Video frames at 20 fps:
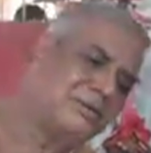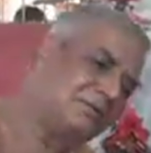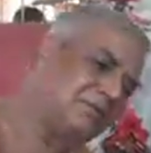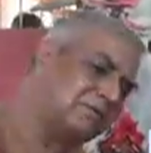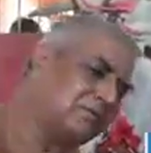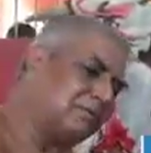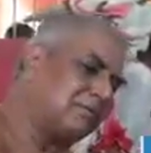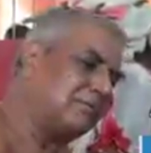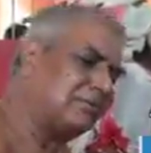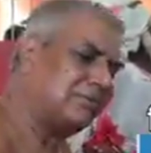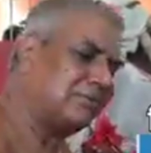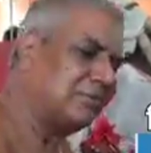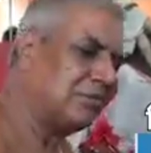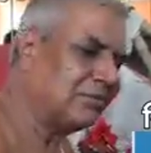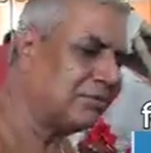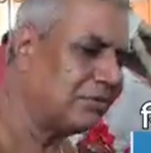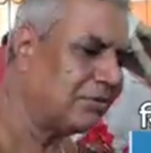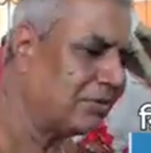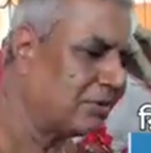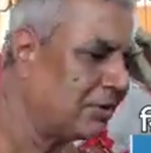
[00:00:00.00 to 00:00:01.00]
এই জায়গাটা
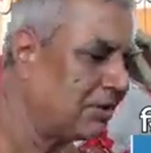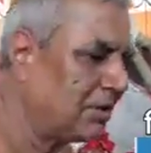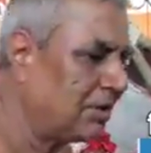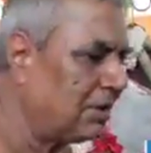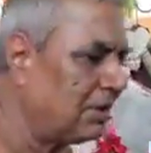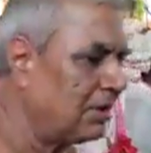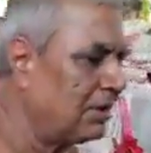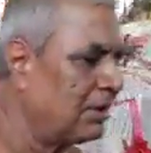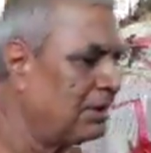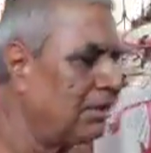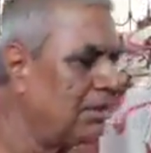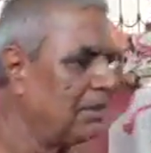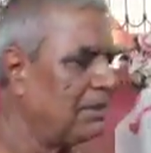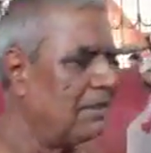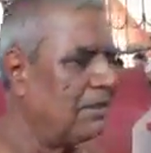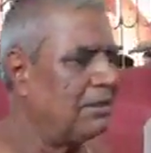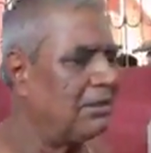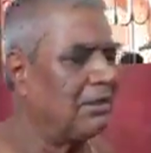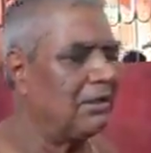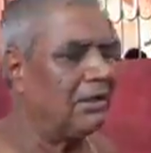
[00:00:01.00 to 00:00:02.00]
কোথায়
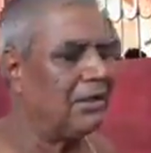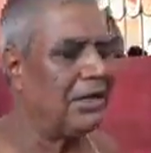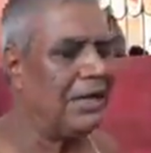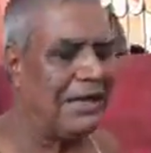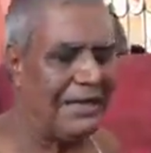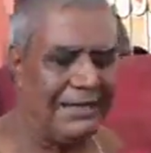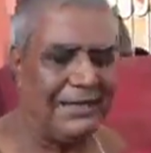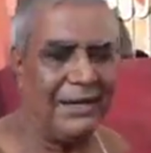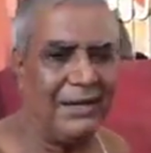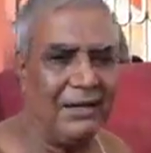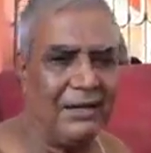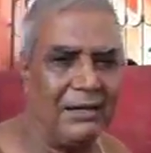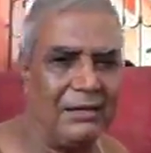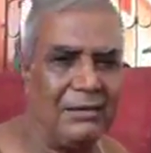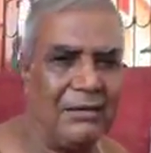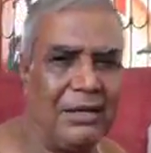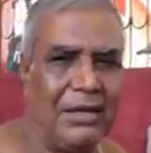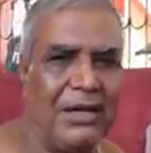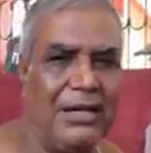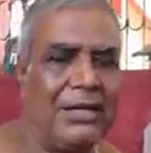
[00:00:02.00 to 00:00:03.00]
এইটা
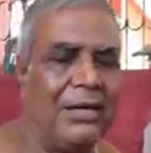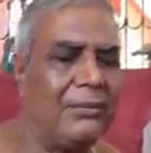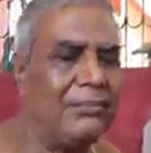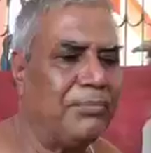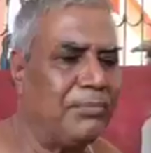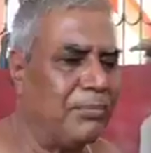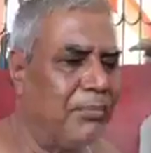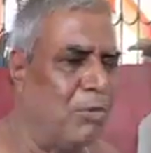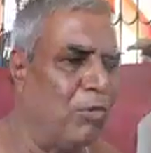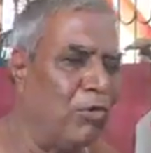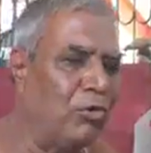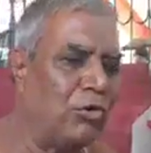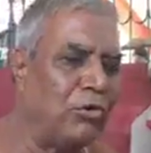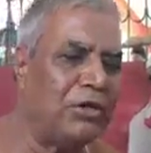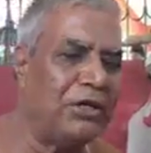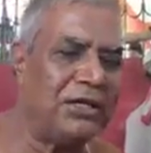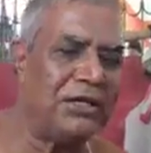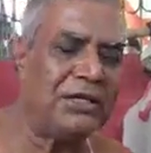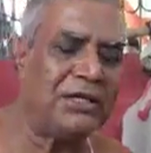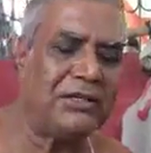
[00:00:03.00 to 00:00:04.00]
এটা
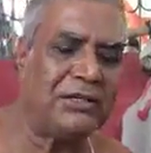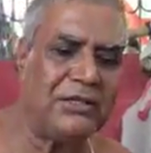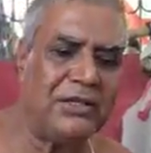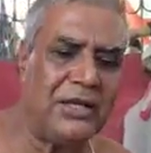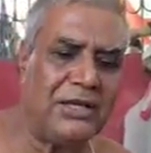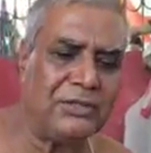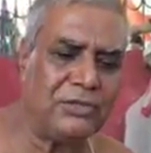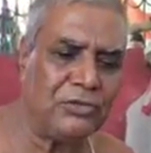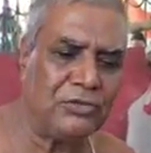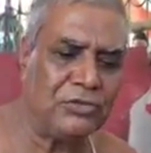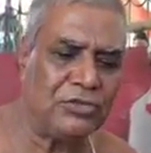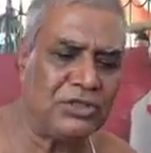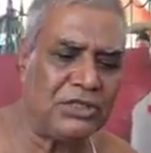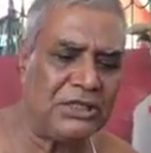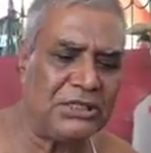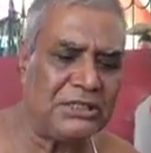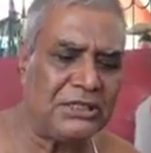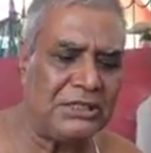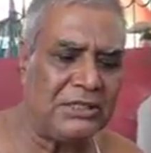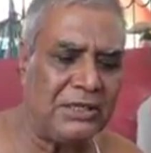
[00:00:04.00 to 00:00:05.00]
ভৌগোলিক ইতিহাস
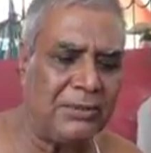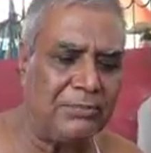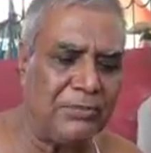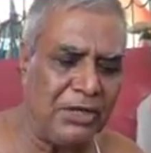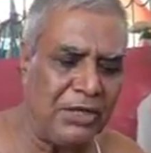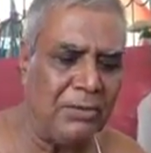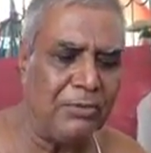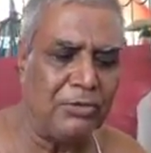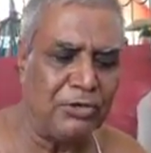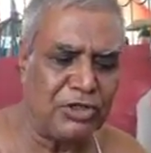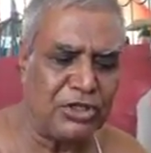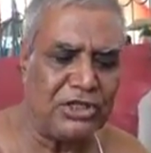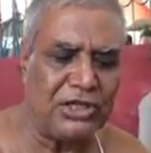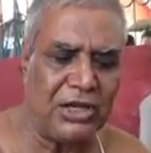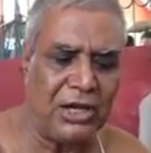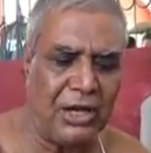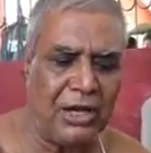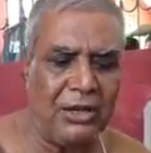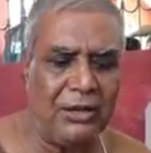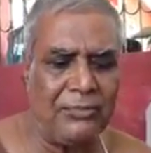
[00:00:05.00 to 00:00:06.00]
হচ্ছে যে এটা বিল
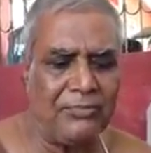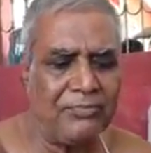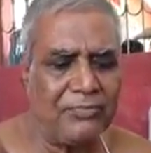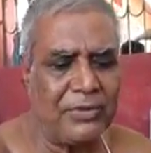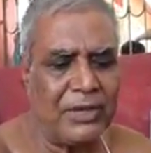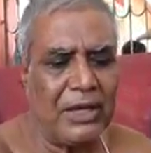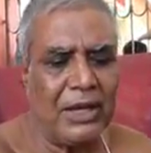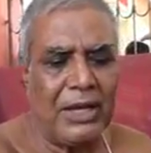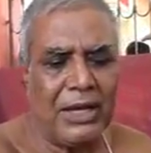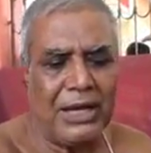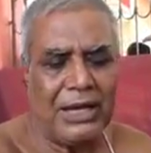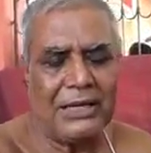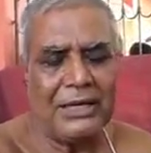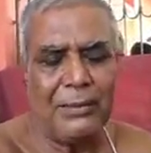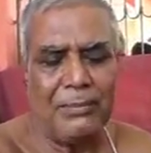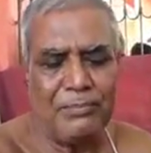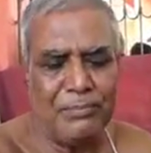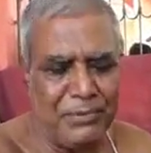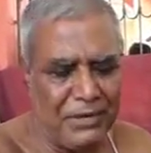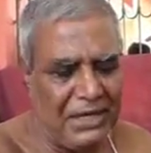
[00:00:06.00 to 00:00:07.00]
বসিয়া
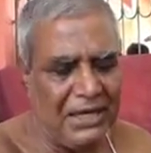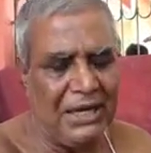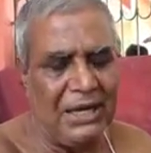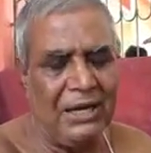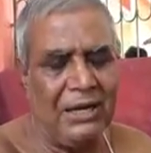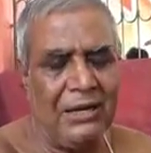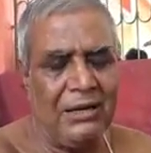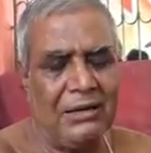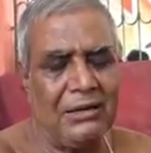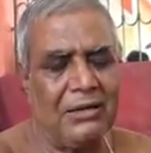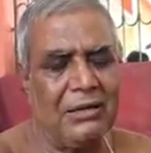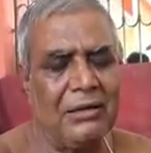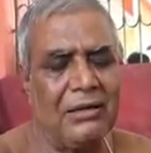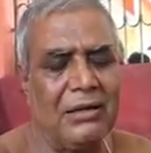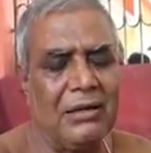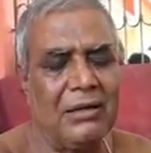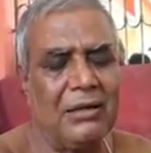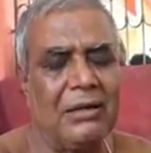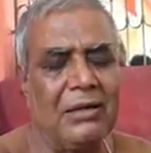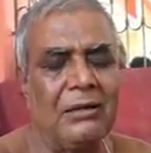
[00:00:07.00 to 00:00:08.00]
একটা বিল
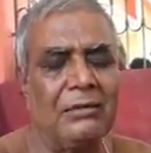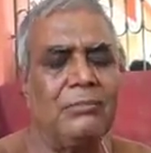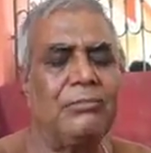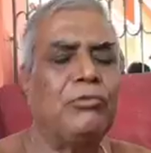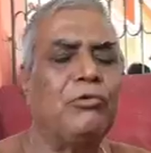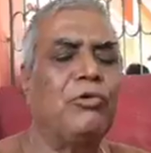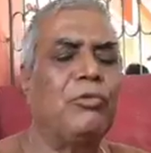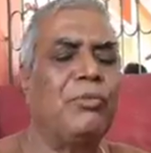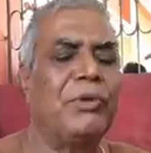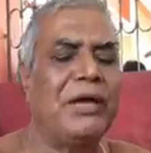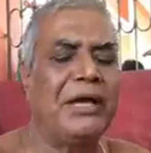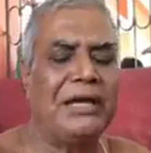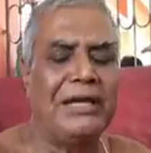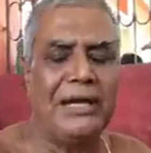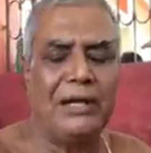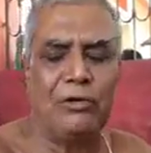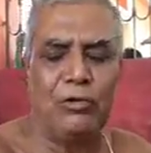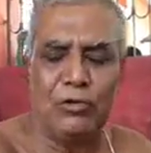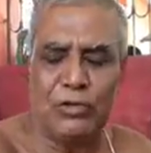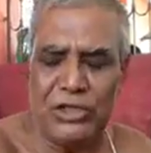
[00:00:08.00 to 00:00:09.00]
পূর্বে
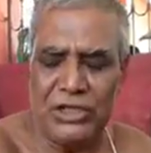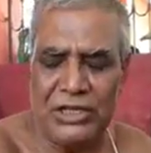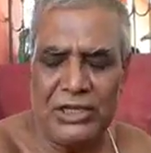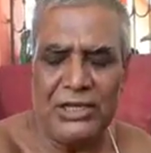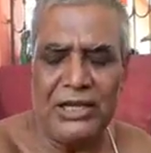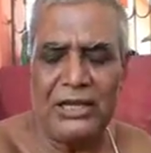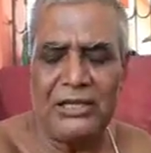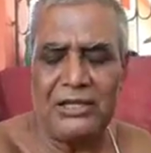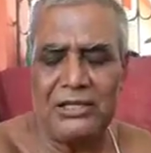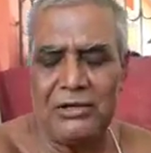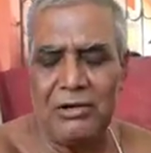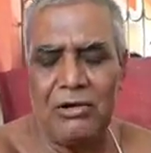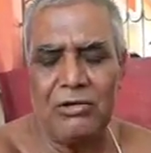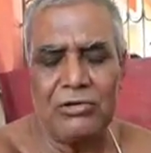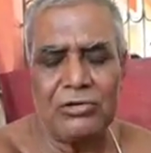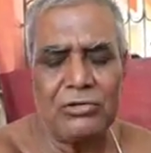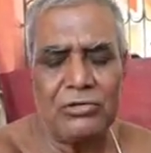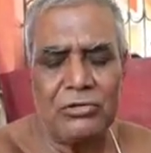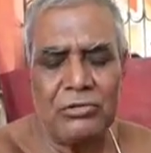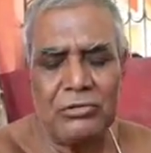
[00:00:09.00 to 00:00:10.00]
এটা নদীরই একটি
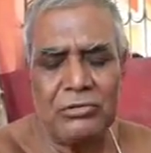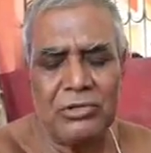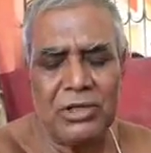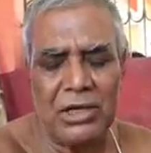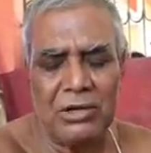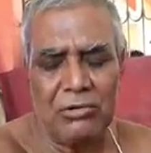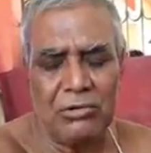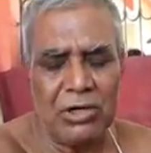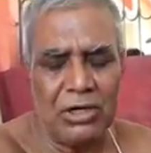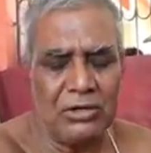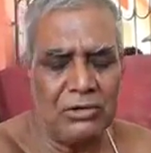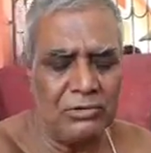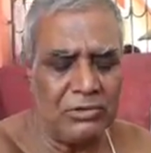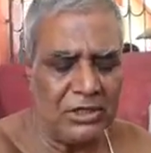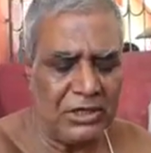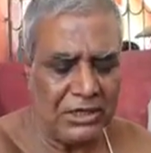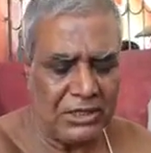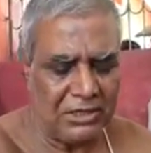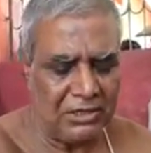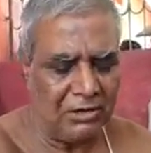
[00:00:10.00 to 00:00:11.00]
অংশ দ্বারকা
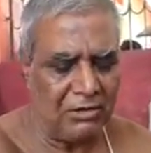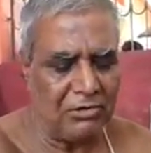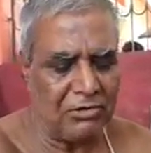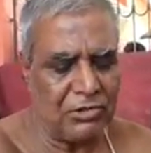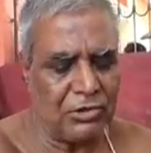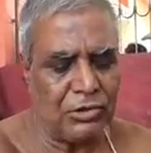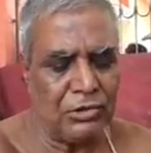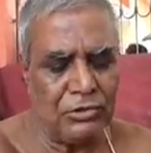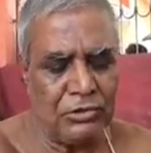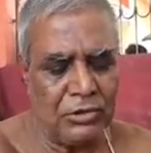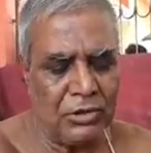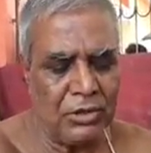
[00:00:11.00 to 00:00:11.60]
নদীর একটা অংশ